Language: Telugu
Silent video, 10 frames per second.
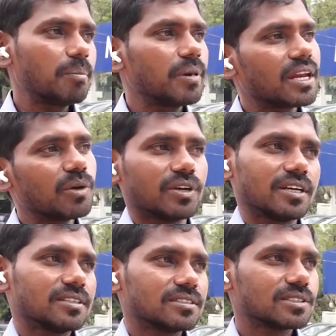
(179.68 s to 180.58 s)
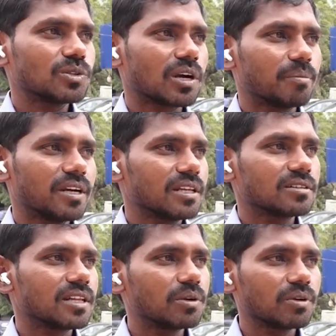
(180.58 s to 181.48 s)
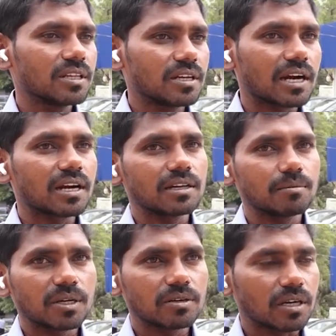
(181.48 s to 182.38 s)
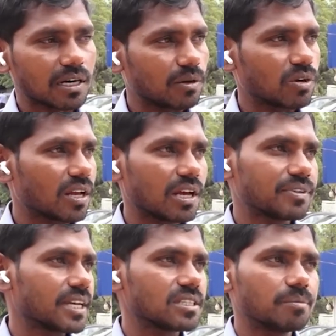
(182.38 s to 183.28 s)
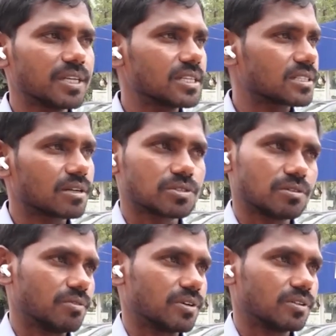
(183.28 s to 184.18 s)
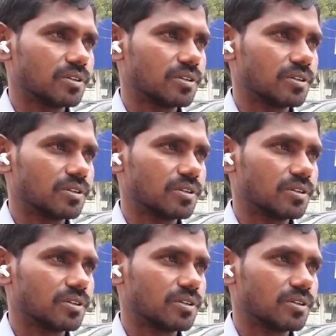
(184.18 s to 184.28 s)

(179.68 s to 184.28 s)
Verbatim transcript: ఏపీ అనే ఉంటాయి సో కమాండ్ అందులో దానివల్ల ఏంటంటే అక్కడికి మనం అక్కడికి ఉన్న లైఫ్ ట్యాక్స్ ఏం పే చేయాల్సిన అవసరం